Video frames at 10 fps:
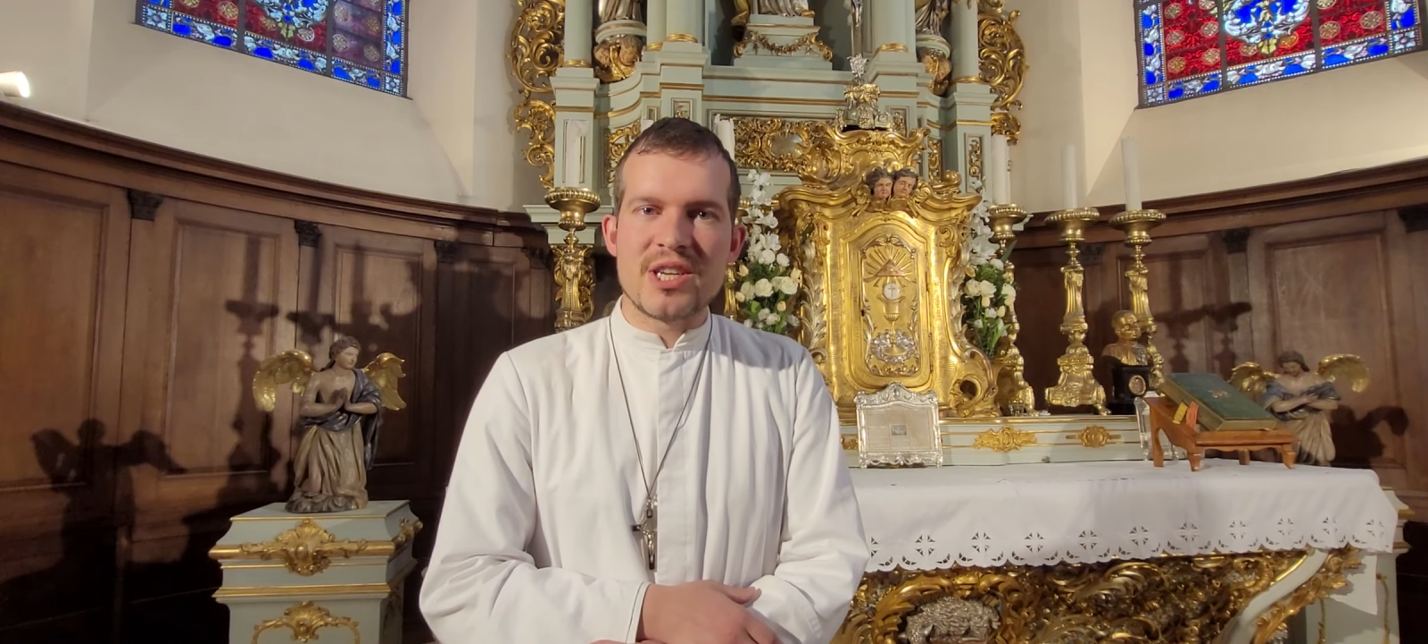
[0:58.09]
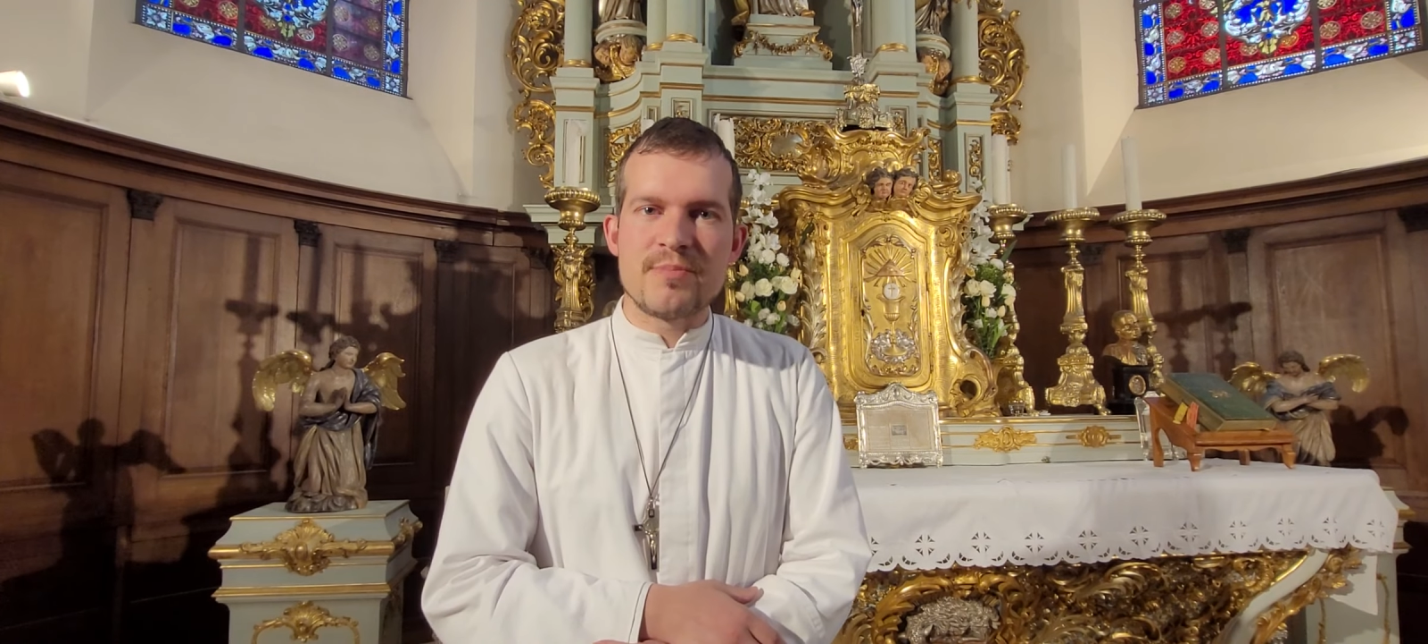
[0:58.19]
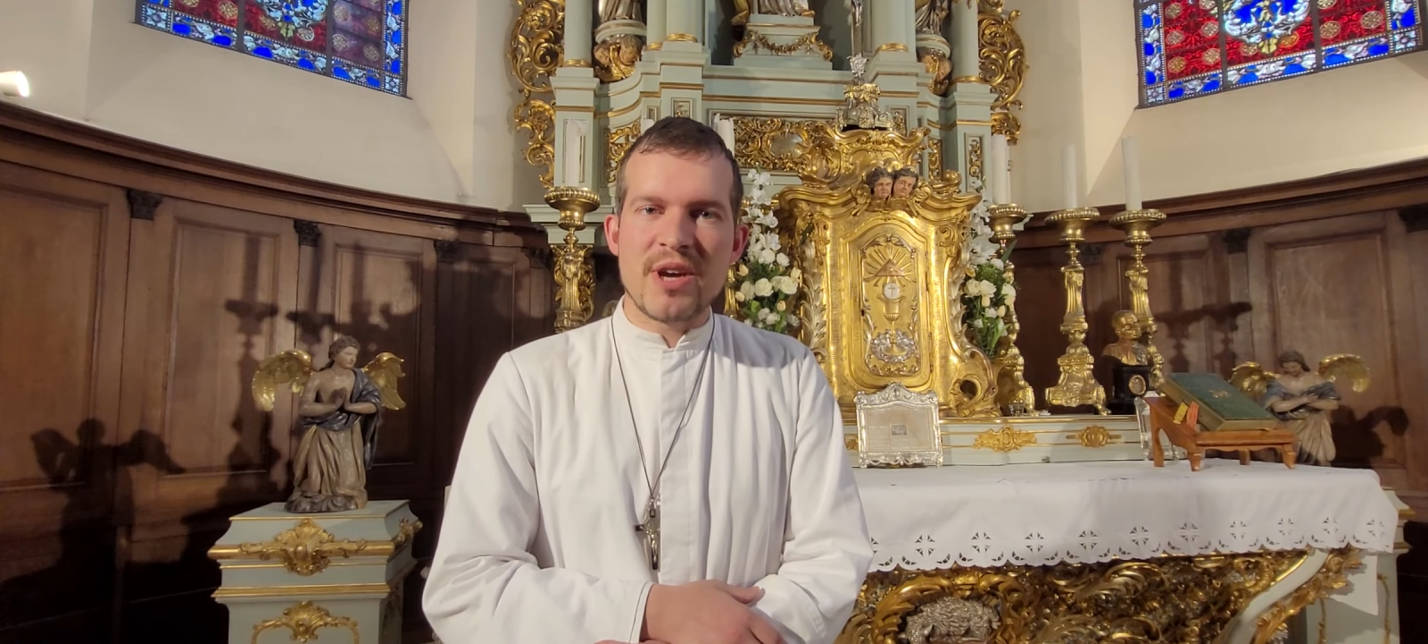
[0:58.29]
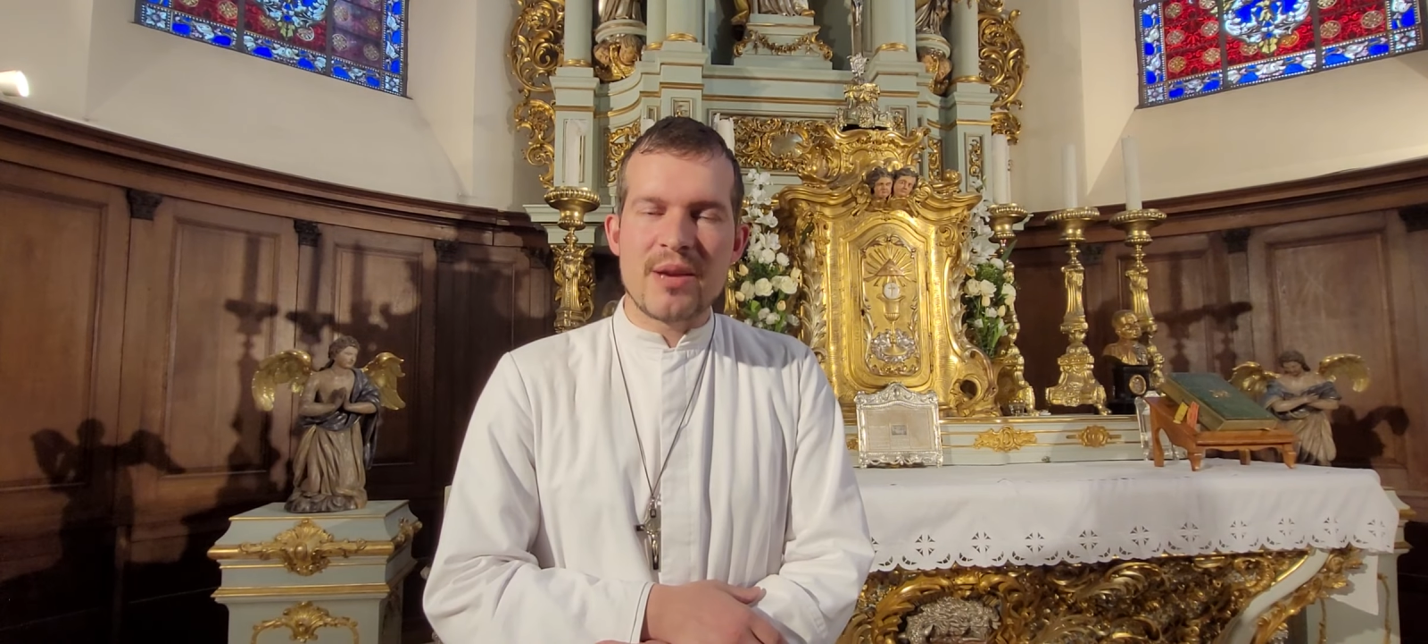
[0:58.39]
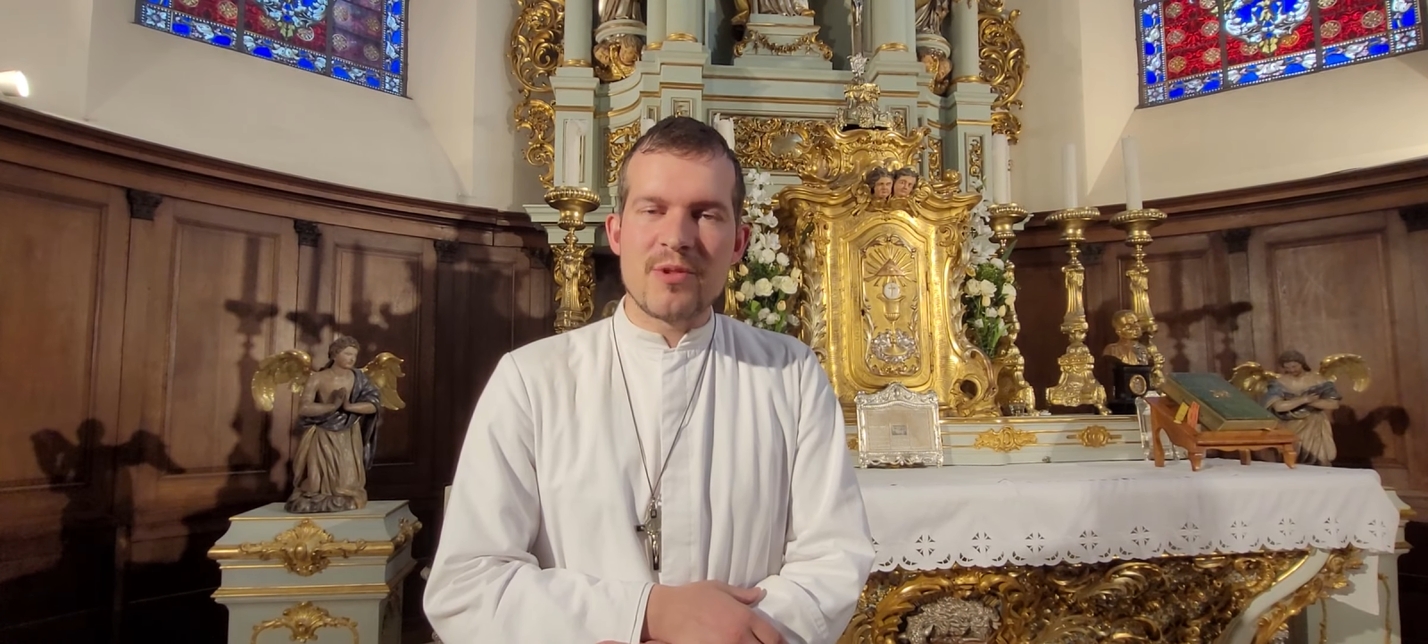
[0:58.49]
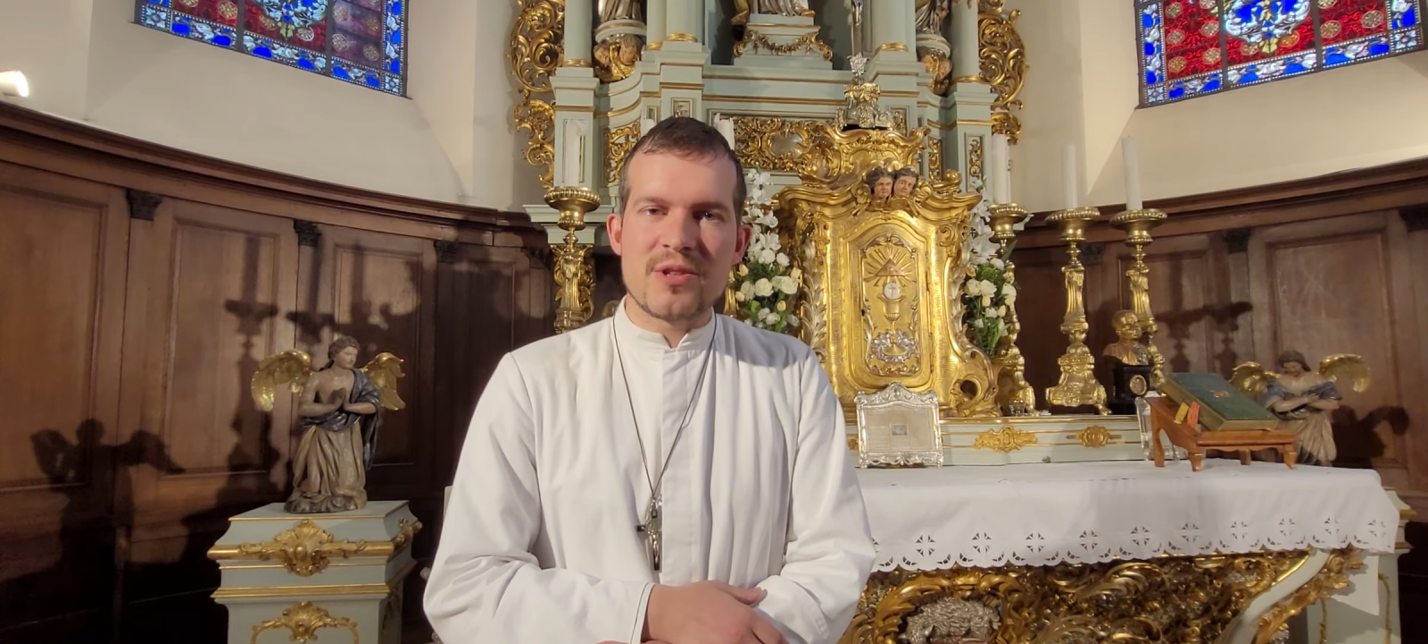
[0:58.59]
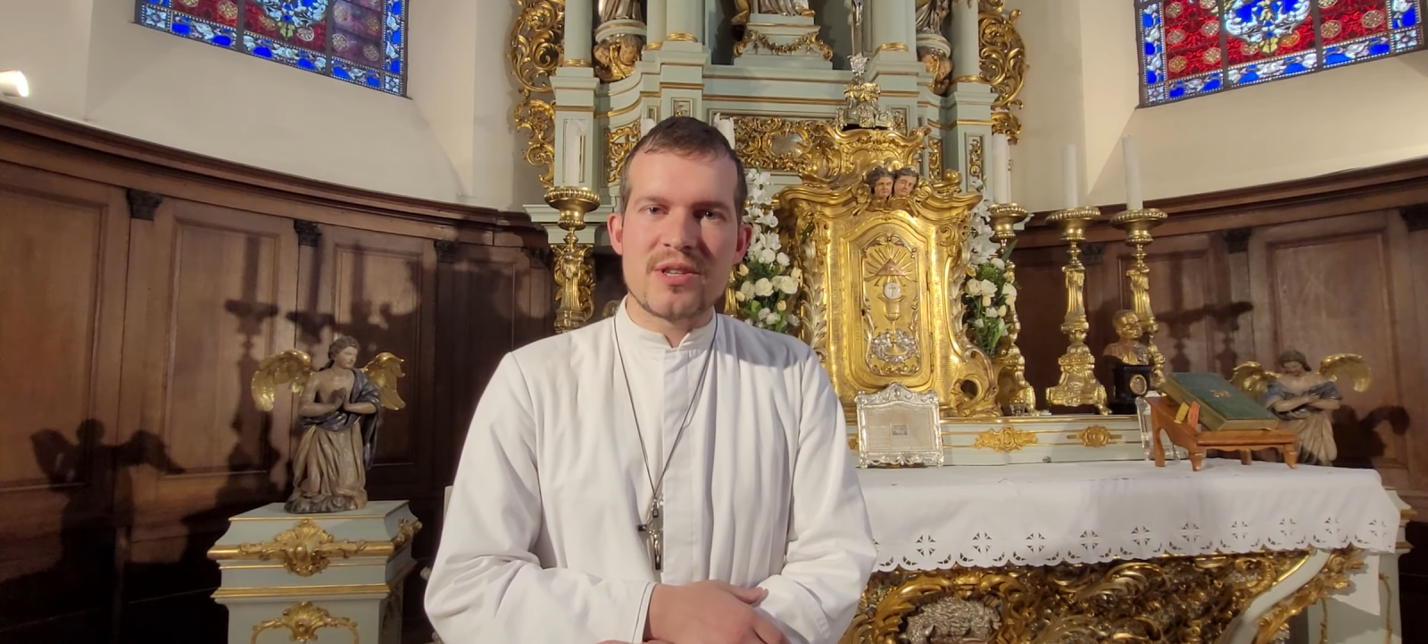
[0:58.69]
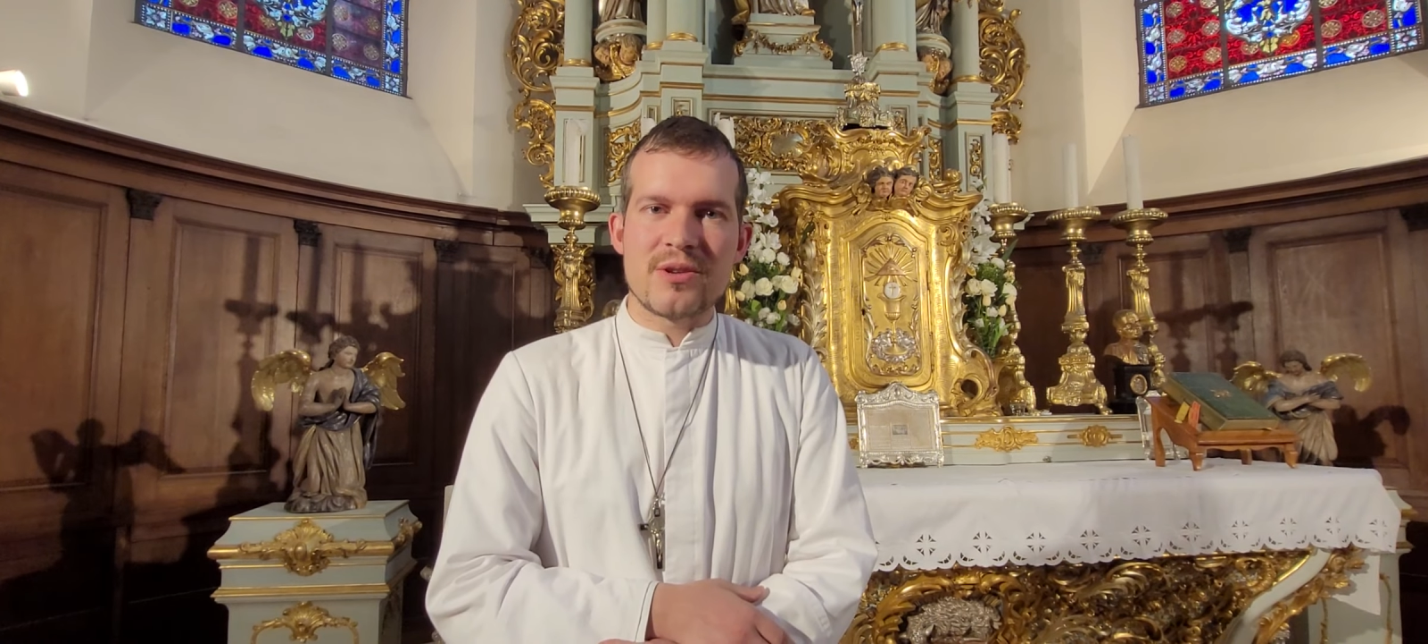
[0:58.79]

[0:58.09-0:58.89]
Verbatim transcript: expérimenter